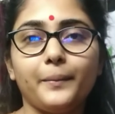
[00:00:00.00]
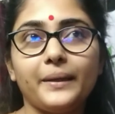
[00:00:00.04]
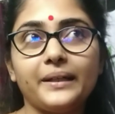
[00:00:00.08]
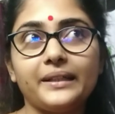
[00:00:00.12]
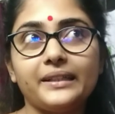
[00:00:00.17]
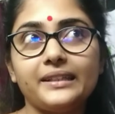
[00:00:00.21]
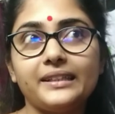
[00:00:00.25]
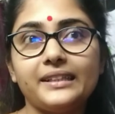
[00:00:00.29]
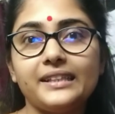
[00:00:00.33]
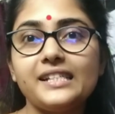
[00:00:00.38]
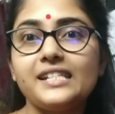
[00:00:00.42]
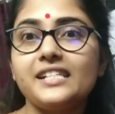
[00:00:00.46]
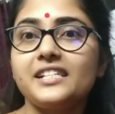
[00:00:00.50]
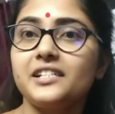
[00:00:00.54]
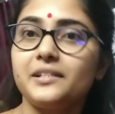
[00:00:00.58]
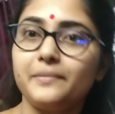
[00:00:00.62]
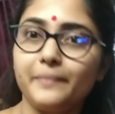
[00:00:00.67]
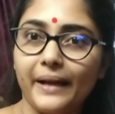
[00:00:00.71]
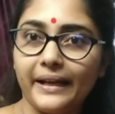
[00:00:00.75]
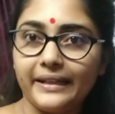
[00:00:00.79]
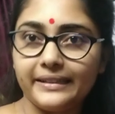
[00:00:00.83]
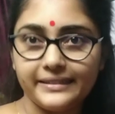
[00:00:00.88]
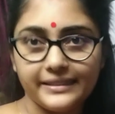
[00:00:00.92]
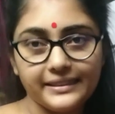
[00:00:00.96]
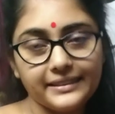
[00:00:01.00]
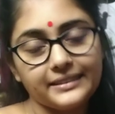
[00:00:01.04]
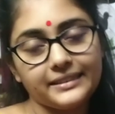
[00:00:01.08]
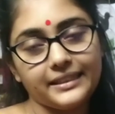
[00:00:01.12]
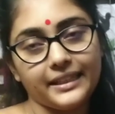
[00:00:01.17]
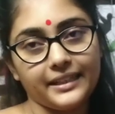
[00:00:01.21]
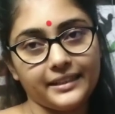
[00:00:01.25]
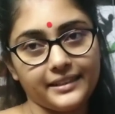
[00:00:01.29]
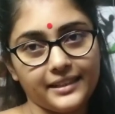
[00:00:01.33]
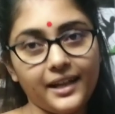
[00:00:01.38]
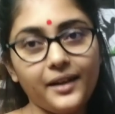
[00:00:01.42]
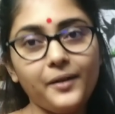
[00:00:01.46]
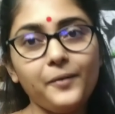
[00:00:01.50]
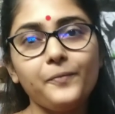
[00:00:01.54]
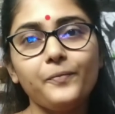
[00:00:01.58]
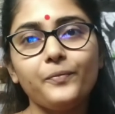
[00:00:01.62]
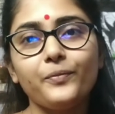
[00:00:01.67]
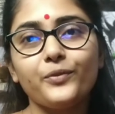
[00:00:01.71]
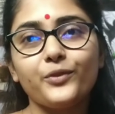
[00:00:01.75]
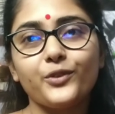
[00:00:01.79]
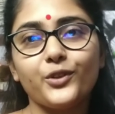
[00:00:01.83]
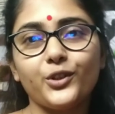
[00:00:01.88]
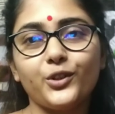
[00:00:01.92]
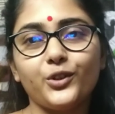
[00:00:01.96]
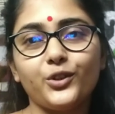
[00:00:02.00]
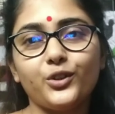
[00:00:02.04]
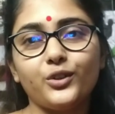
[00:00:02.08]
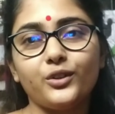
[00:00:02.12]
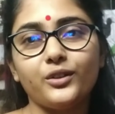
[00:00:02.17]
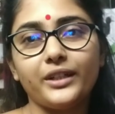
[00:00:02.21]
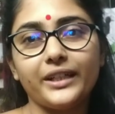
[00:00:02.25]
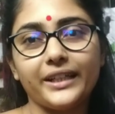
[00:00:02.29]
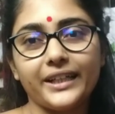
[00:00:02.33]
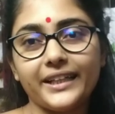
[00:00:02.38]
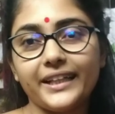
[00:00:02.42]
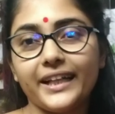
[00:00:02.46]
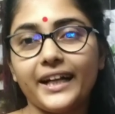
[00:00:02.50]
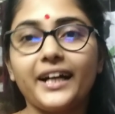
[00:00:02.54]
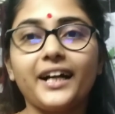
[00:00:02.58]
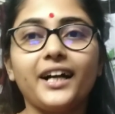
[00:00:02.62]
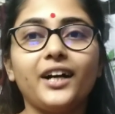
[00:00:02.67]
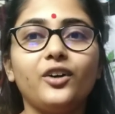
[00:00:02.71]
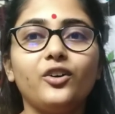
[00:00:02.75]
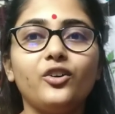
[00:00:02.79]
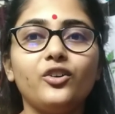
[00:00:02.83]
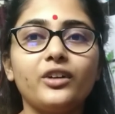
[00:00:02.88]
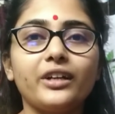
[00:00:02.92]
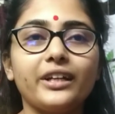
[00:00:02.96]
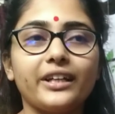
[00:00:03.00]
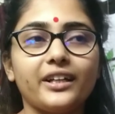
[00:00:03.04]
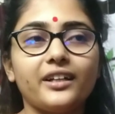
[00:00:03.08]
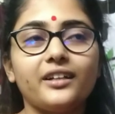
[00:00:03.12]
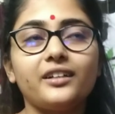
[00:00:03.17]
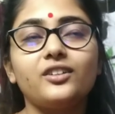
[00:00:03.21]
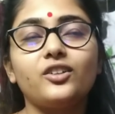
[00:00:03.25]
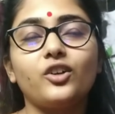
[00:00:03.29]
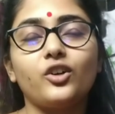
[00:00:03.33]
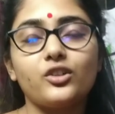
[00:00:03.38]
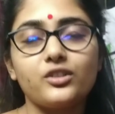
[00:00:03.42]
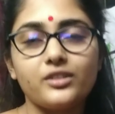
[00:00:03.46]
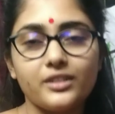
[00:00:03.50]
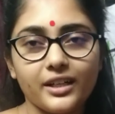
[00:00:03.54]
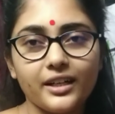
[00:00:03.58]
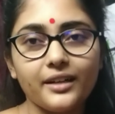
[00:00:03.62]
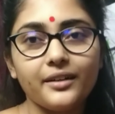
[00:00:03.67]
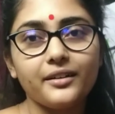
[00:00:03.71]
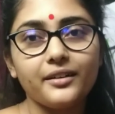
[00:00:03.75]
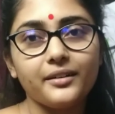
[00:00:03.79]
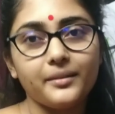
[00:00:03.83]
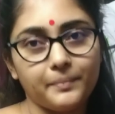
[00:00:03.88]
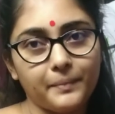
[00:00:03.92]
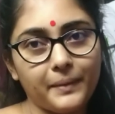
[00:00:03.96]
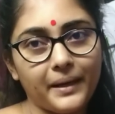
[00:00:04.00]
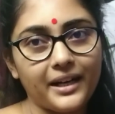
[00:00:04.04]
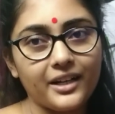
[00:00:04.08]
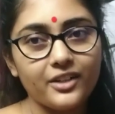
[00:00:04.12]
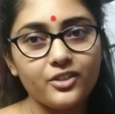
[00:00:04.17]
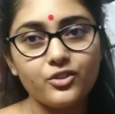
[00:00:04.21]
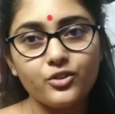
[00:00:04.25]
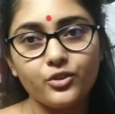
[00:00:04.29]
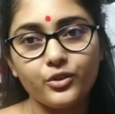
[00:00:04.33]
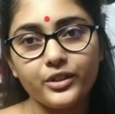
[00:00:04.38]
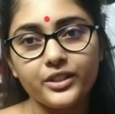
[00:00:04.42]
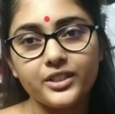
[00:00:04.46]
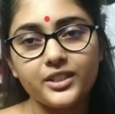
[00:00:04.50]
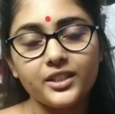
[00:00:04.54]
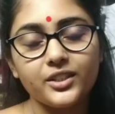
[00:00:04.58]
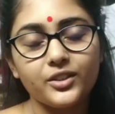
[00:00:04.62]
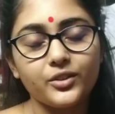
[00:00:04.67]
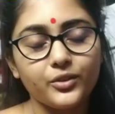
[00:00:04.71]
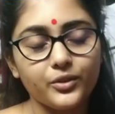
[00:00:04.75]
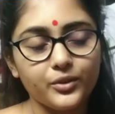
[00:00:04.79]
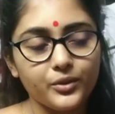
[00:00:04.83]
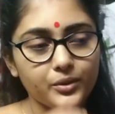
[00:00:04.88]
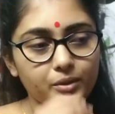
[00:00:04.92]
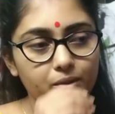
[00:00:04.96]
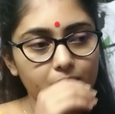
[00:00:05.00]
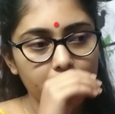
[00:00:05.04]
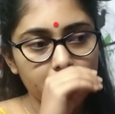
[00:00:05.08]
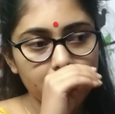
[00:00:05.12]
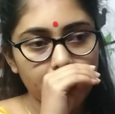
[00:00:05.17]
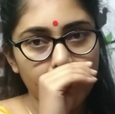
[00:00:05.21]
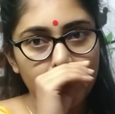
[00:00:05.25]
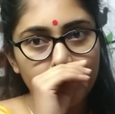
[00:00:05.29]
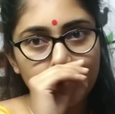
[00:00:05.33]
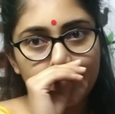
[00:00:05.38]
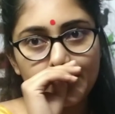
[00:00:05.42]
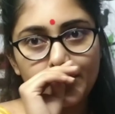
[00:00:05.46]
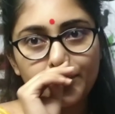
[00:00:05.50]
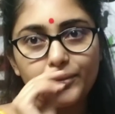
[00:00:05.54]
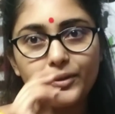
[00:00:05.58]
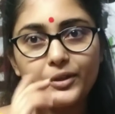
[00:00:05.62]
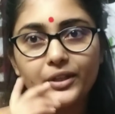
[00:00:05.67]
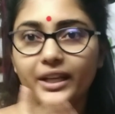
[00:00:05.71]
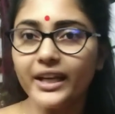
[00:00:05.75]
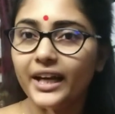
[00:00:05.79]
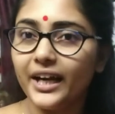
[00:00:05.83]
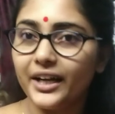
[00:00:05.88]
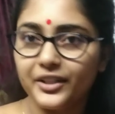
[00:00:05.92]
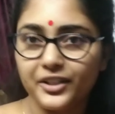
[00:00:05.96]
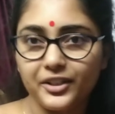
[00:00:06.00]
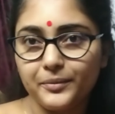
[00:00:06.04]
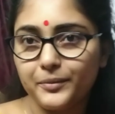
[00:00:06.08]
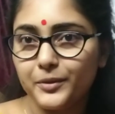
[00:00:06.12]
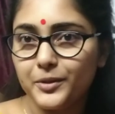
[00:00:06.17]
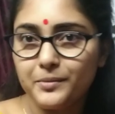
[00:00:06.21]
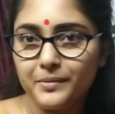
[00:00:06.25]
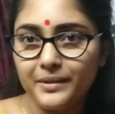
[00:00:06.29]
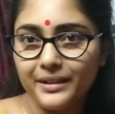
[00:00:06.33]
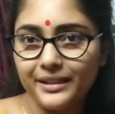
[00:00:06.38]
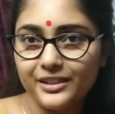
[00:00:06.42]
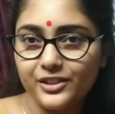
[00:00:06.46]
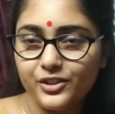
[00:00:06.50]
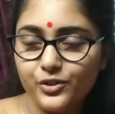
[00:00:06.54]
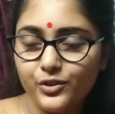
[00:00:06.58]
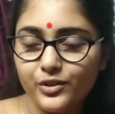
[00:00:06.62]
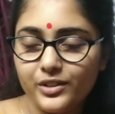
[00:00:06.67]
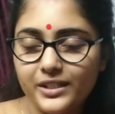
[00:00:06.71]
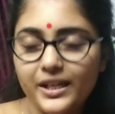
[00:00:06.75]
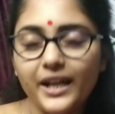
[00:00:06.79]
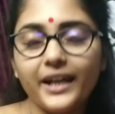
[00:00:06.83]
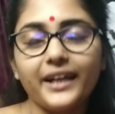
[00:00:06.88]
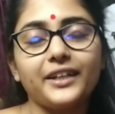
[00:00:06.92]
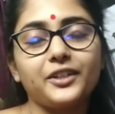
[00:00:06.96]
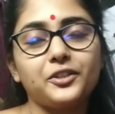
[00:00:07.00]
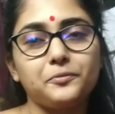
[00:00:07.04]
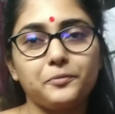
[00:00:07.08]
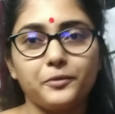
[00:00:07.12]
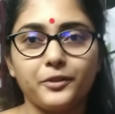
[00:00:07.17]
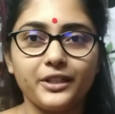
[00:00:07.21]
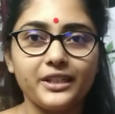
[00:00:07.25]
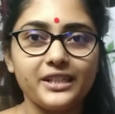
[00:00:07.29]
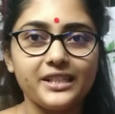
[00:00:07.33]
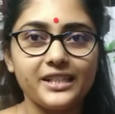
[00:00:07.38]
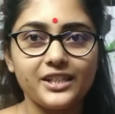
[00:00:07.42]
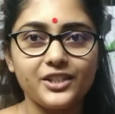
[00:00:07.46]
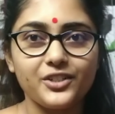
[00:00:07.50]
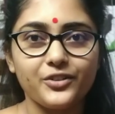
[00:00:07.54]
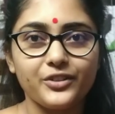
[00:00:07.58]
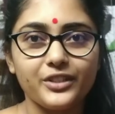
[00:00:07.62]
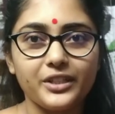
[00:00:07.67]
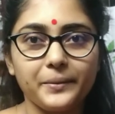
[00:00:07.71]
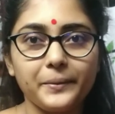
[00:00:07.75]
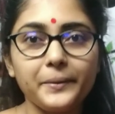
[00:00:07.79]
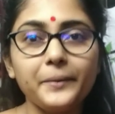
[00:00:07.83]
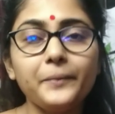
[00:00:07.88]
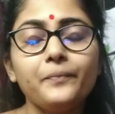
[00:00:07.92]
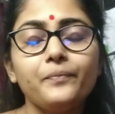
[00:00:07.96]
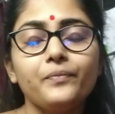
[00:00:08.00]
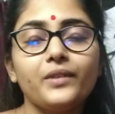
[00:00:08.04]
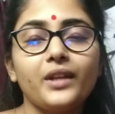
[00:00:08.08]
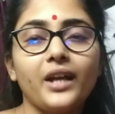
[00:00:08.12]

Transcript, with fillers: বান্দিস ব্যান্ডিট এটা তো এটা দেখা হোক এটার দশটা পার্ট রয়েছে তো সাত নম্বর কি আট নম্বর পার্ট চলছে আর একটু পরেই শেষ হয়ে যাবে